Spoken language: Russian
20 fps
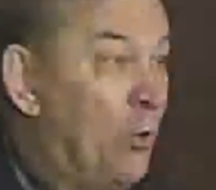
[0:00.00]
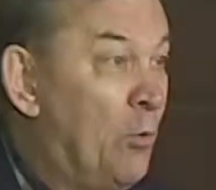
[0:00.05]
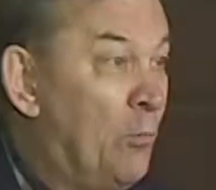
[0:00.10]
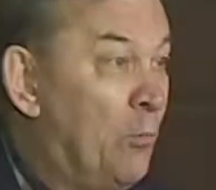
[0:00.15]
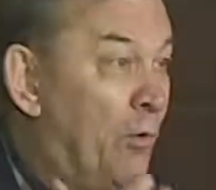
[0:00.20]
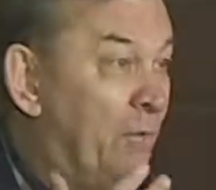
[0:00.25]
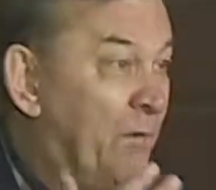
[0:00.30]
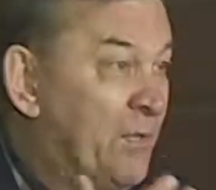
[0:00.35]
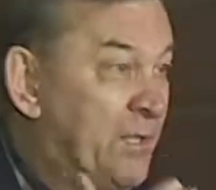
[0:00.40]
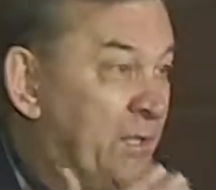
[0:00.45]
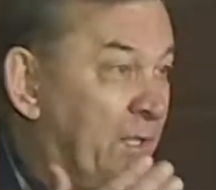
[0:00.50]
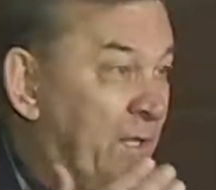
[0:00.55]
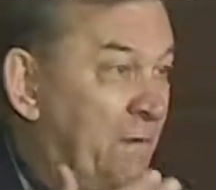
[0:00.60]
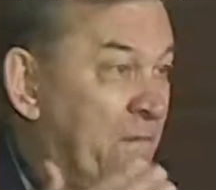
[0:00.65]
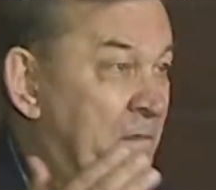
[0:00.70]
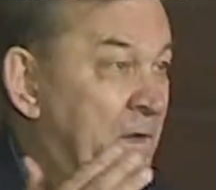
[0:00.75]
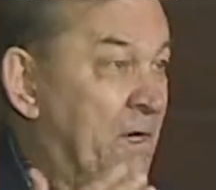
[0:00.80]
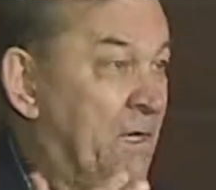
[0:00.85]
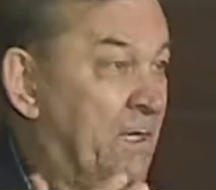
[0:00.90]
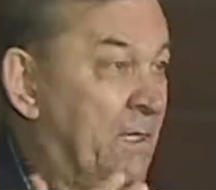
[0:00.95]
у любого
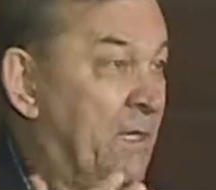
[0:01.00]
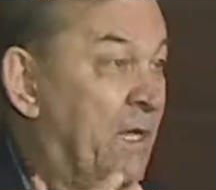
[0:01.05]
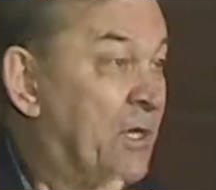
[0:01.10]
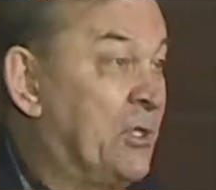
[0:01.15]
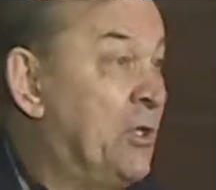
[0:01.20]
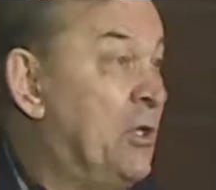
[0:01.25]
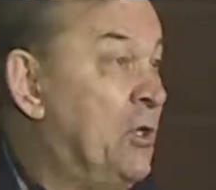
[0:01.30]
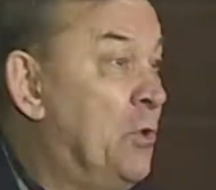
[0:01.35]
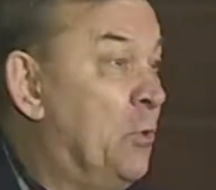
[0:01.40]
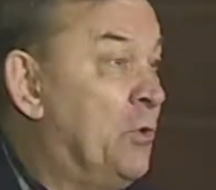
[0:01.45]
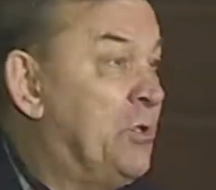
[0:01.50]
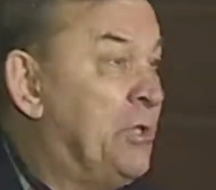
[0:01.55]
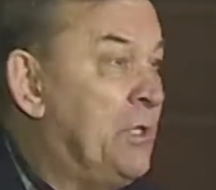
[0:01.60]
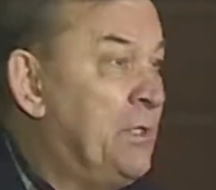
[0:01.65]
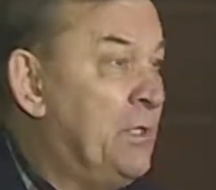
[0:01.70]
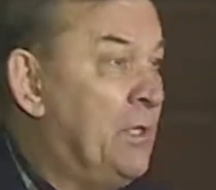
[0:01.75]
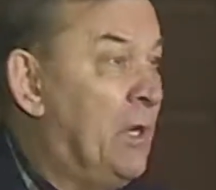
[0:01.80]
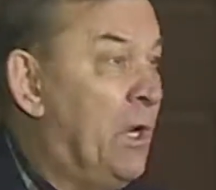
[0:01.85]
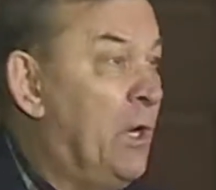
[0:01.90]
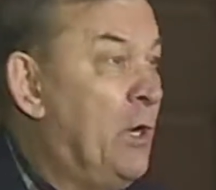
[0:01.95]
человека, даже не
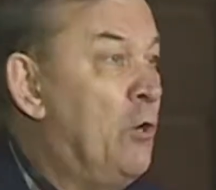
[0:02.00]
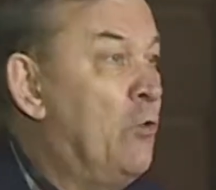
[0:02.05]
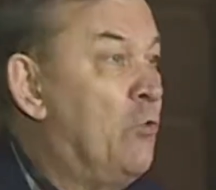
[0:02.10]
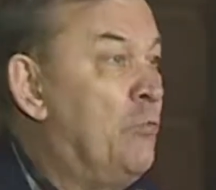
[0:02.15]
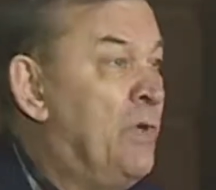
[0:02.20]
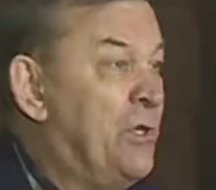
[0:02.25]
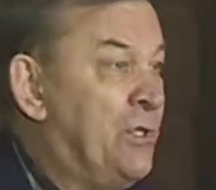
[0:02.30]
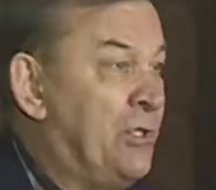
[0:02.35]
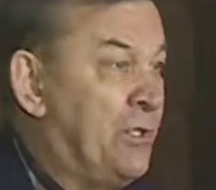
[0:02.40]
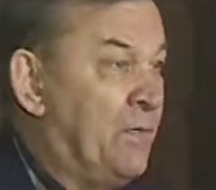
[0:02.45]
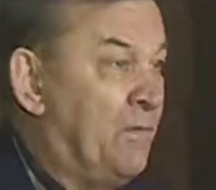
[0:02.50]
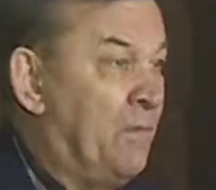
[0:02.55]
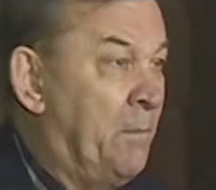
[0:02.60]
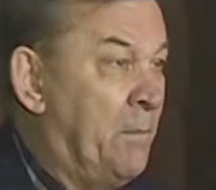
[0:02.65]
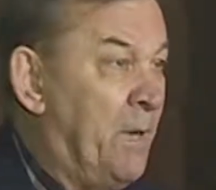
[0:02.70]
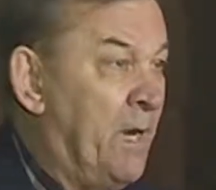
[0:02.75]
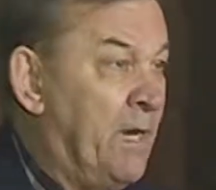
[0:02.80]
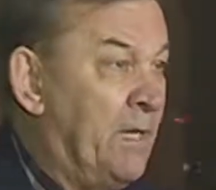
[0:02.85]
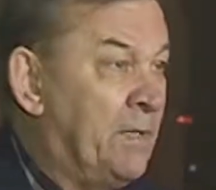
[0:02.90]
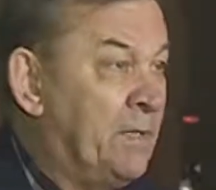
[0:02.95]
очень любящего
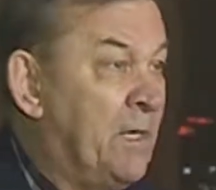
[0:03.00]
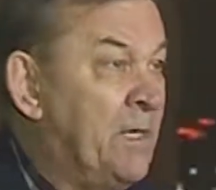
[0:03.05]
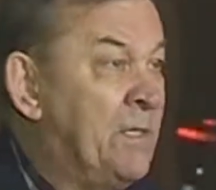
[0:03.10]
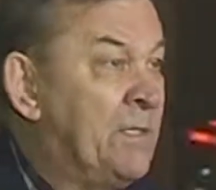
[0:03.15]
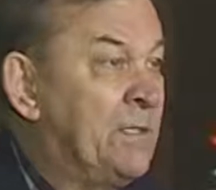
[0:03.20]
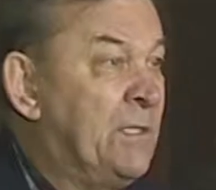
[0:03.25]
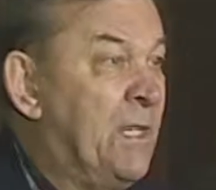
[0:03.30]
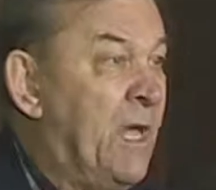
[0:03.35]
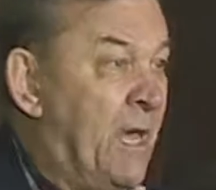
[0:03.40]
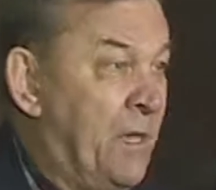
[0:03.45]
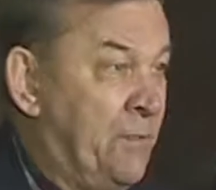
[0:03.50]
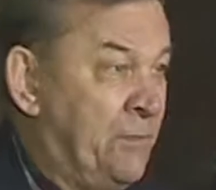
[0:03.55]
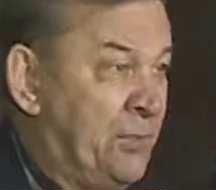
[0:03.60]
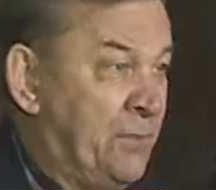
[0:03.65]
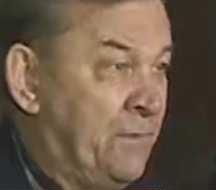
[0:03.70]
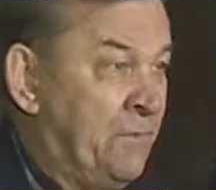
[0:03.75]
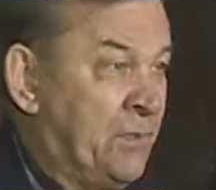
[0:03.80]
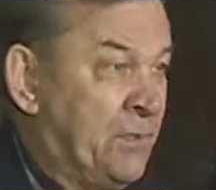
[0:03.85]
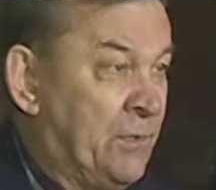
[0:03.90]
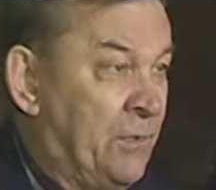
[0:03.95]
балет и
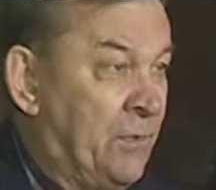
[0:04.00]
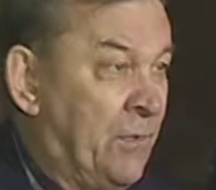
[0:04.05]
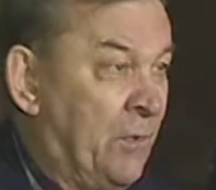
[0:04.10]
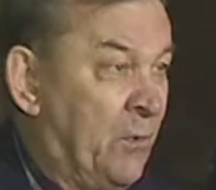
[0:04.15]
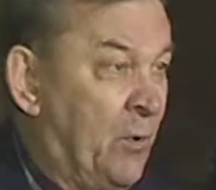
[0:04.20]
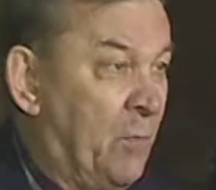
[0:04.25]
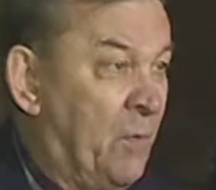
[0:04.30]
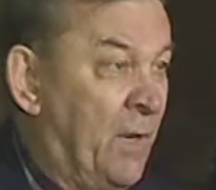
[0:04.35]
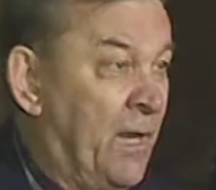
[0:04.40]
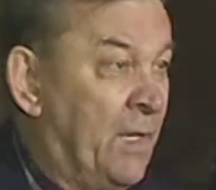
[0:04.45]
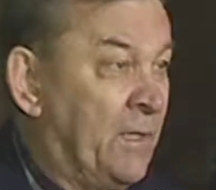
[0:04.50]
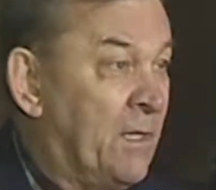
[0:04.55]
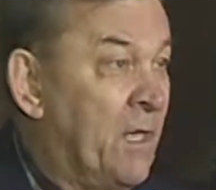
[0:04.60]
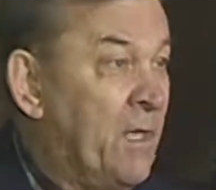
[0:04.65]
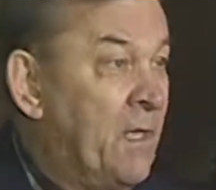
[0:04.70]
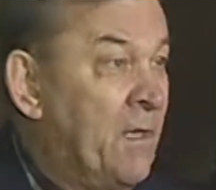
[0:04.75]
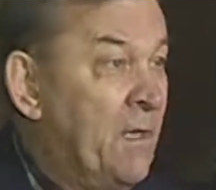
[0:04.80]
знающего, что такое балет,